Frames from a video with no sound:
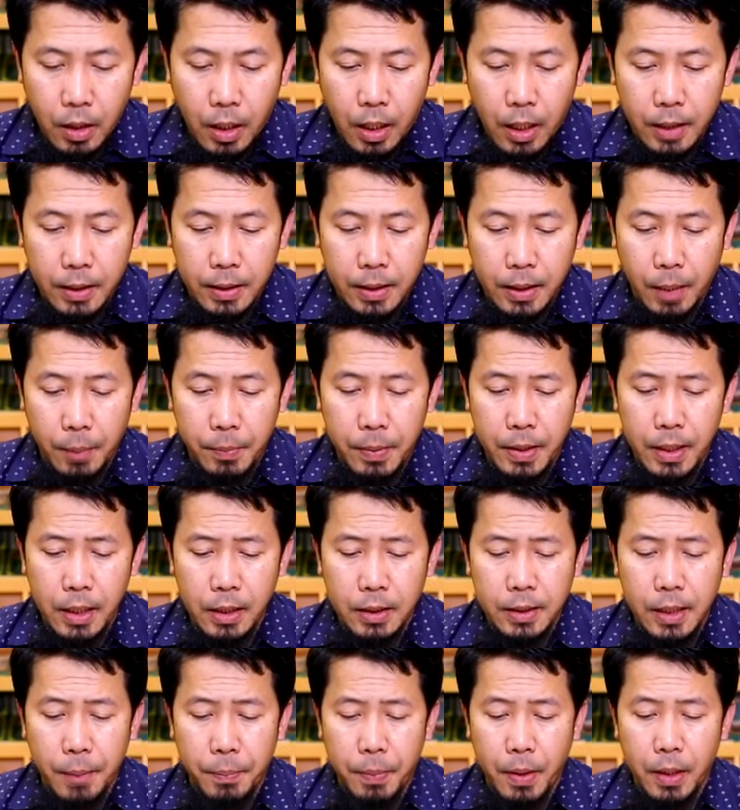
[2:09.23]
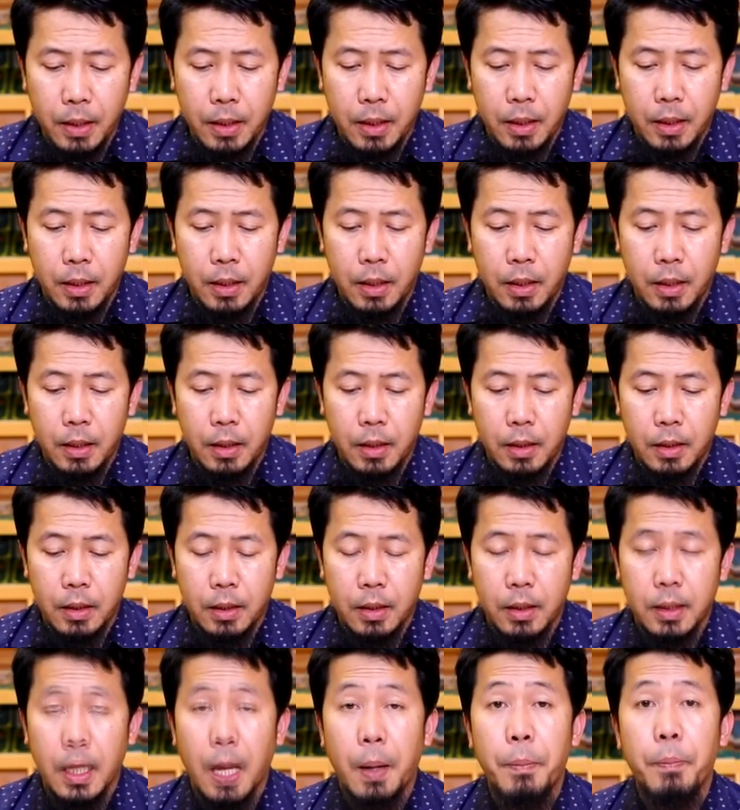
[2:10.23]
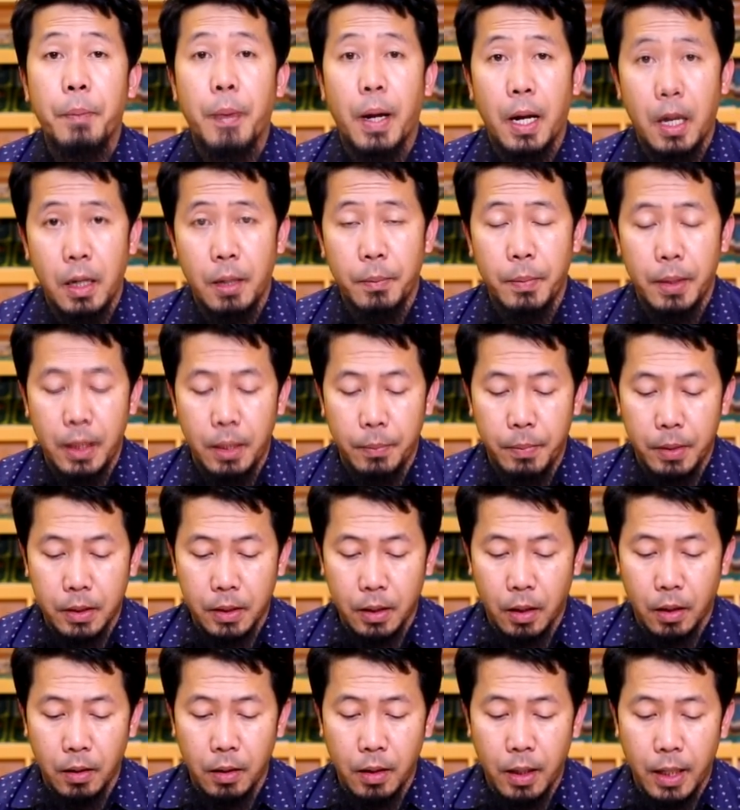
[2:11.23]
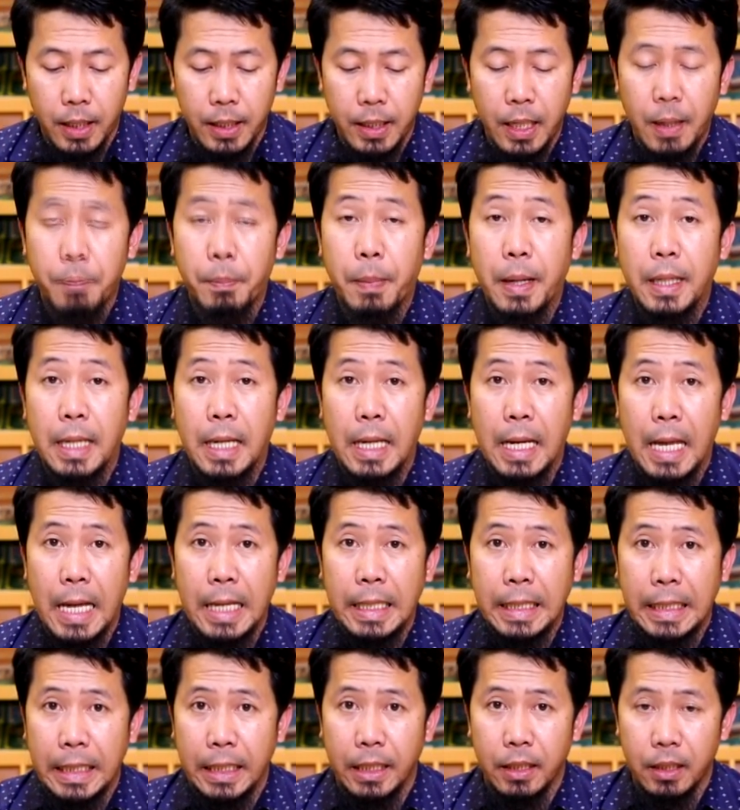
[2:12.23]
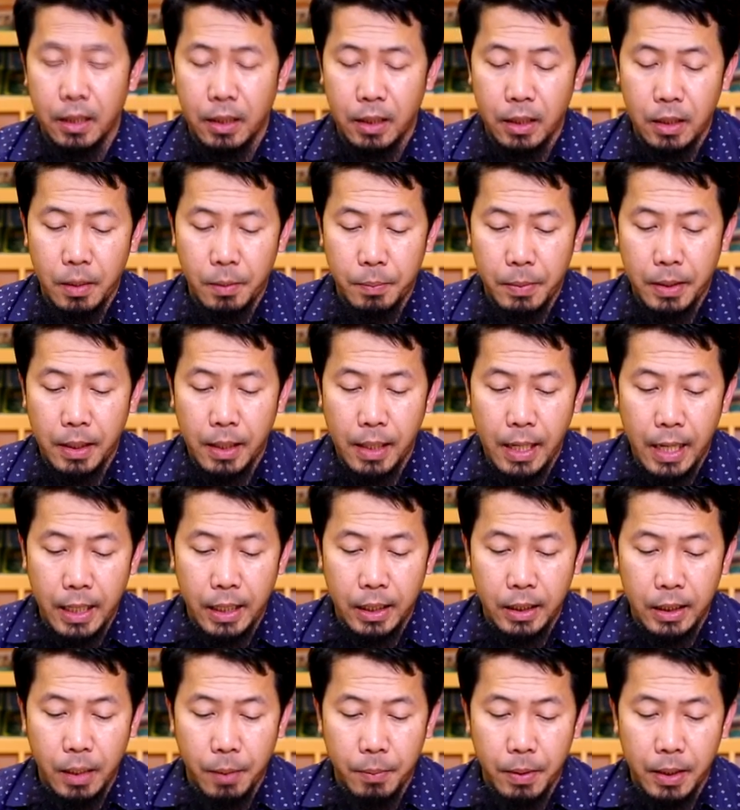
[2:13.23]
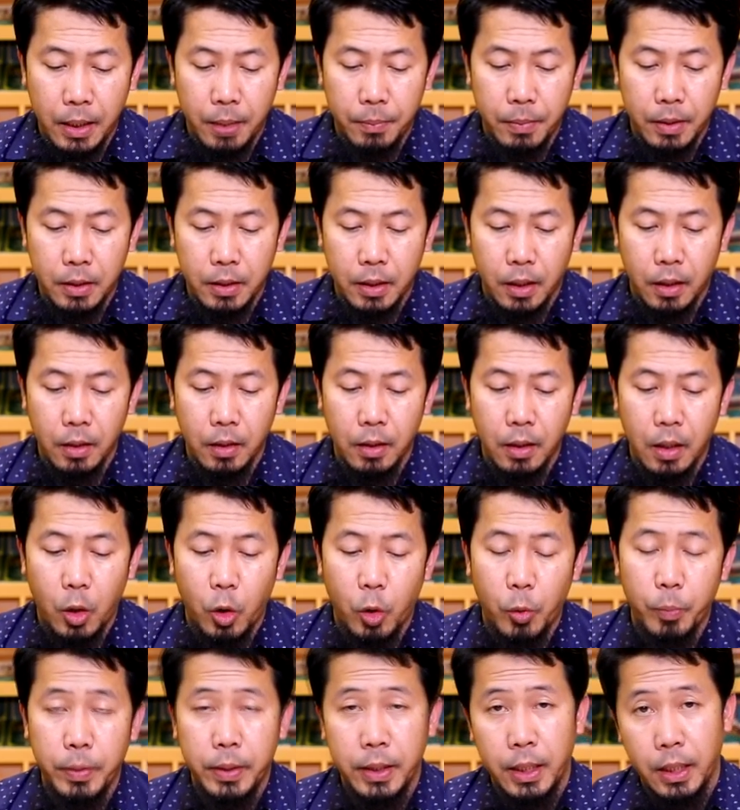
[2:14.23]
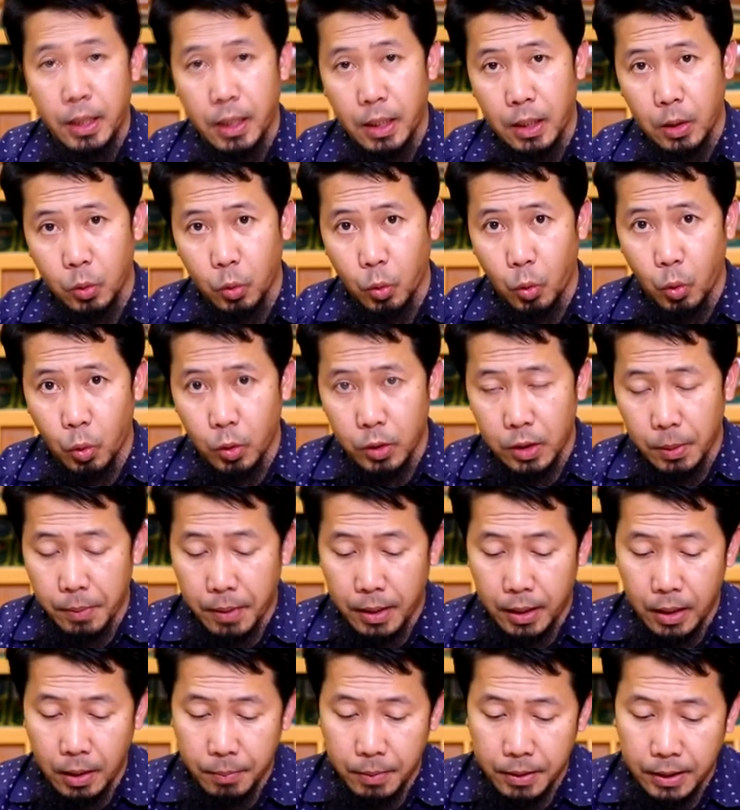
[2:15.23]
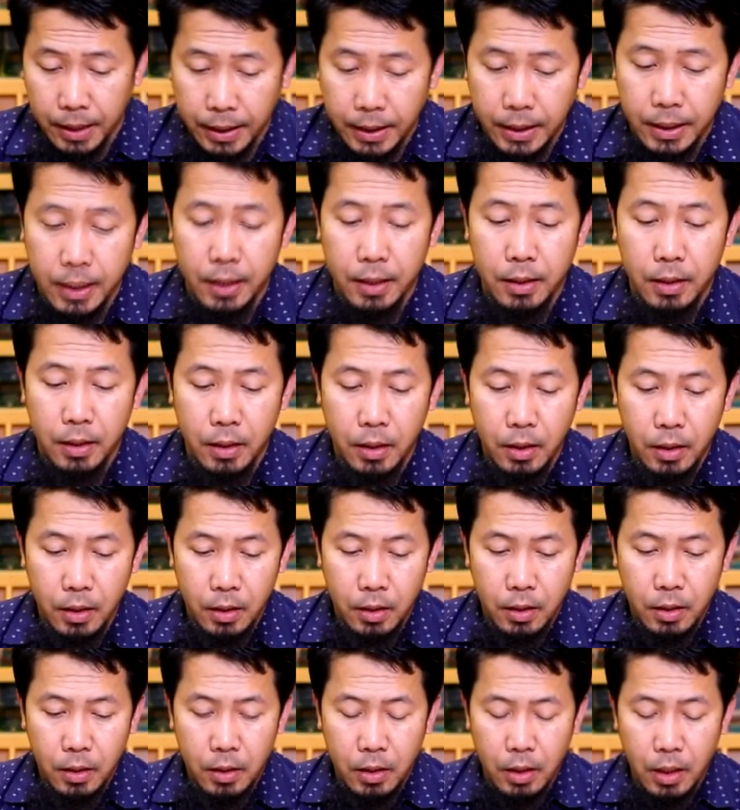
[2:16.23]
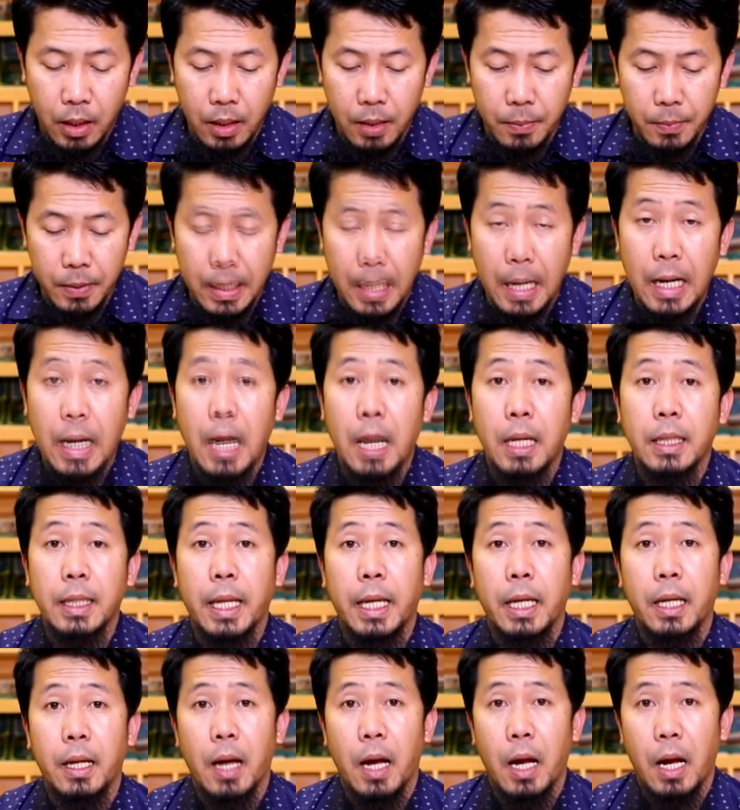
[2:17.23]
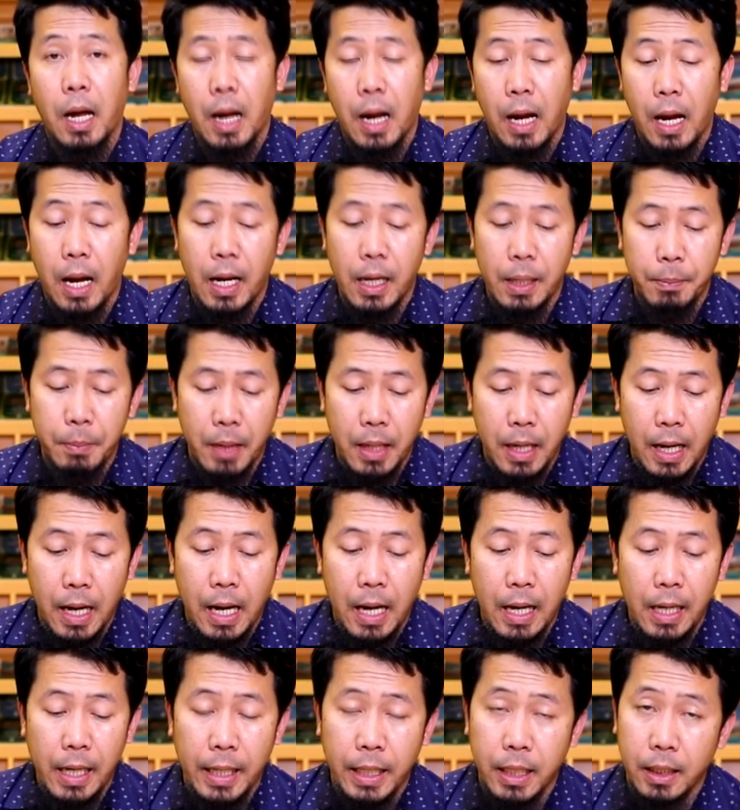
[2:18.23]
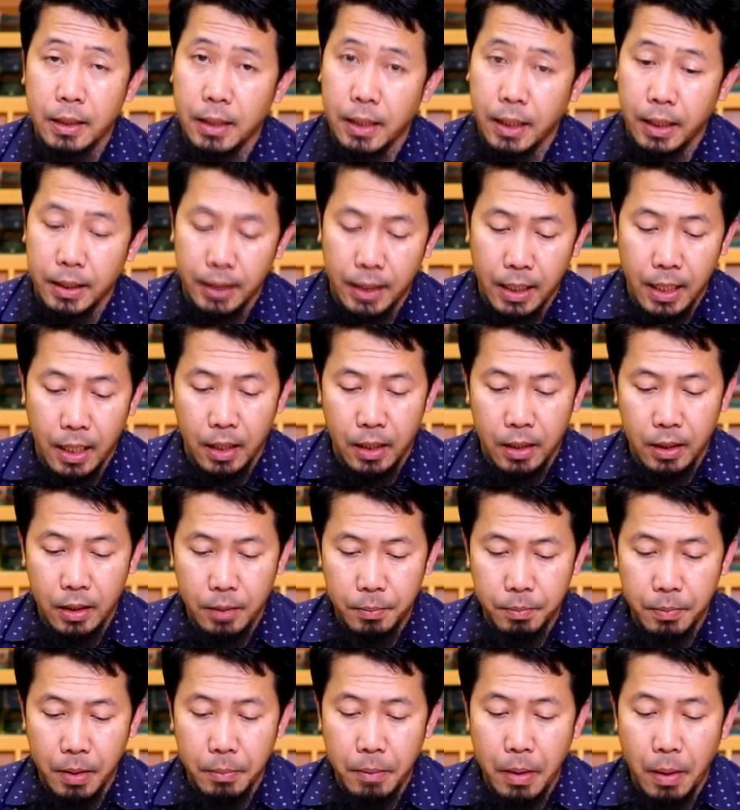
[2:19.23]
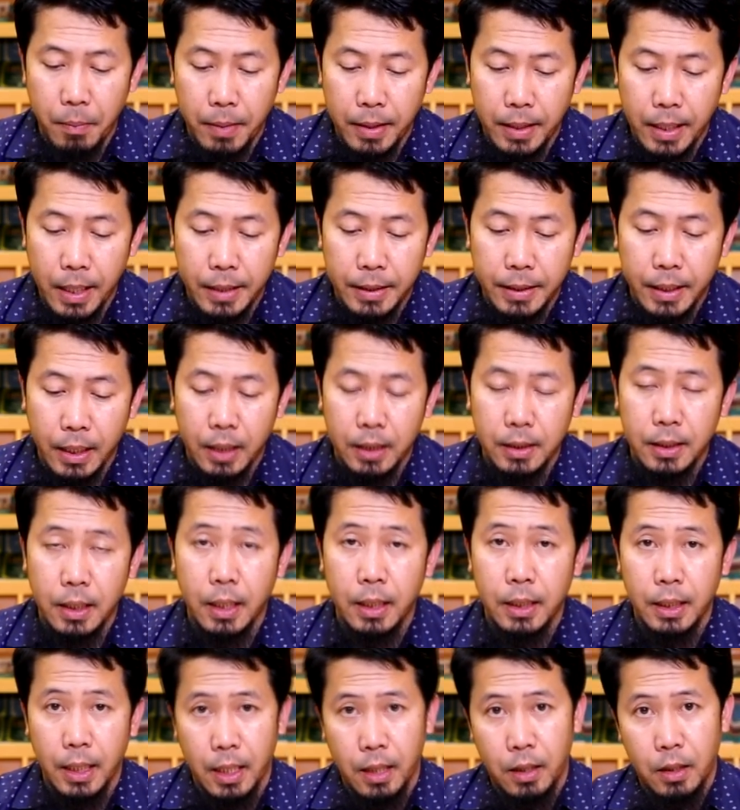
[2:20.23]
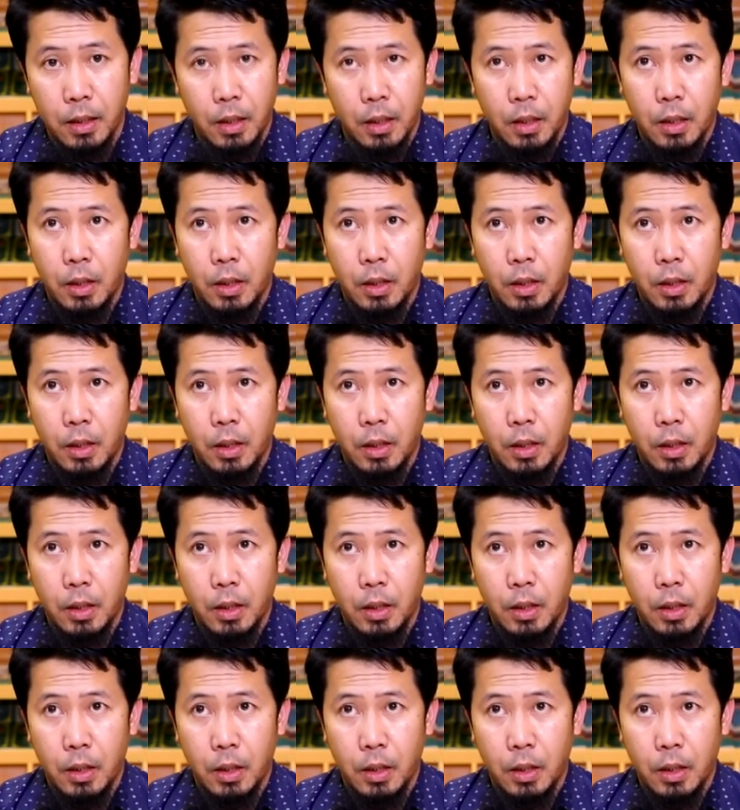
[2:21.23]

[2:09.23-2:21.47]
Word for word: At kabilang sa pagsamba maliban sa Allah ay ang panalangin. Ah, manalangin ka maliban sa Allah, humingi ka ng tulong sa mga namatay na, ah, kakatay ka, aal, mag-aalay ka sa kanila, mamamanata ka sa kanila.